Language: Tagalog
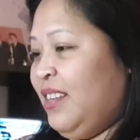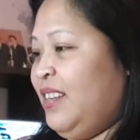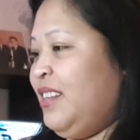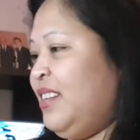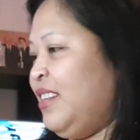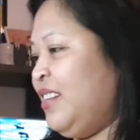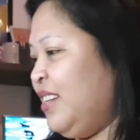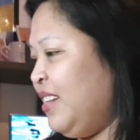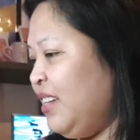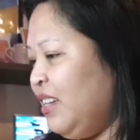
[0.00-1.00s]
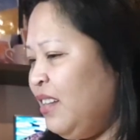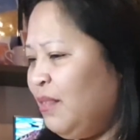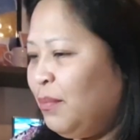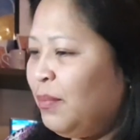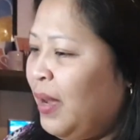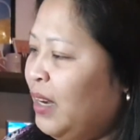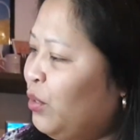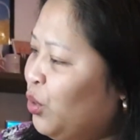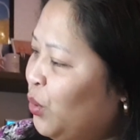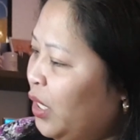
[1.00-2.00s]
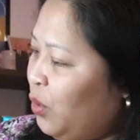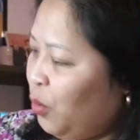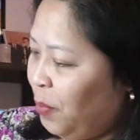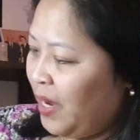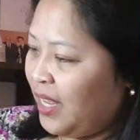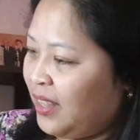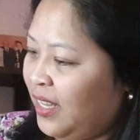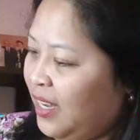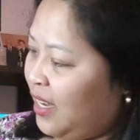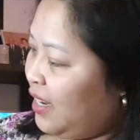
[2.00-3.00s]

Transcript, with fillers: What birthday gift? Paano to i-open natin?